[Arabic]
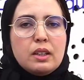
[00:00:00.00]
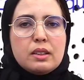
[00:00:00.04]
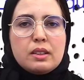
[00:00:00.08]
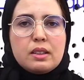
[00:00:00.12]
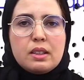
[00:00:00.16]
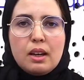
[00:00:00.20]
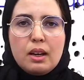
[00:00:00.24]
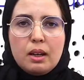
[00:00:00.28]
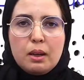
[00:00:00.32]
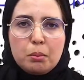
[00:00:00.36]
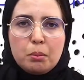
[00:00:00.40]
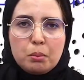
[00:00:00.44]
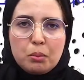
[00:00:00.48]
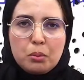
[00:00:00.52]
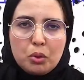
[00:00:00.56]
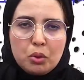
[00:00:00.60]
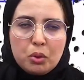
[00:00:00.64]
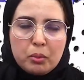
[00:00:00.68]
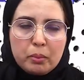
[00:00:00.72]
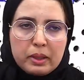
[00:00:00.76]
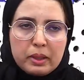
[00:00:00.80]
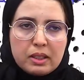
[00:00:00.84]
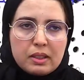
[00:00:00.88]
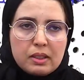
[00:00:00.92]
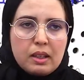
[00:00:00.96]
تامل
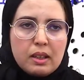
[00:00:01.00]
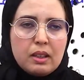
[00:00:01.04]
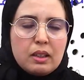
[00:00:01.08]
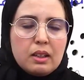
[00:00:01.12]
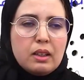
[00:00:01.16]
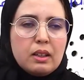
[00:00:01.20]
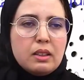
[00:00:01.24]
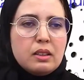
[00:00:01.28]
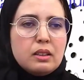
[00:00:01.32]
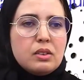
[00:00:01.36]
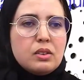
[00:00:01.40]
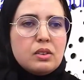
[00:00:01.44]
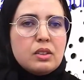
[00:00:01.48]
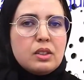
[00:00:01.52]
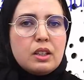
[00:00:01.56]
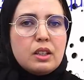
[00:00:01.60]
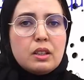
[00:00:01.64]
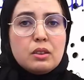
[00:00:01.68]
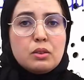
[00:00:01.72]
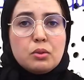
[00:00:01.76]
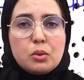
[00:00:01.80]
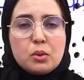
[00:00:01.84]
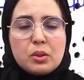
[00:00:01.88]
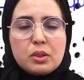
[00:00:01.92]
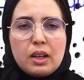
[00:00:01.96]
مثلا
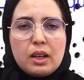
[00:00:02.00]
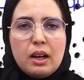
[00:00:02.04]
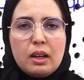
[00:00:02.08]
تنفس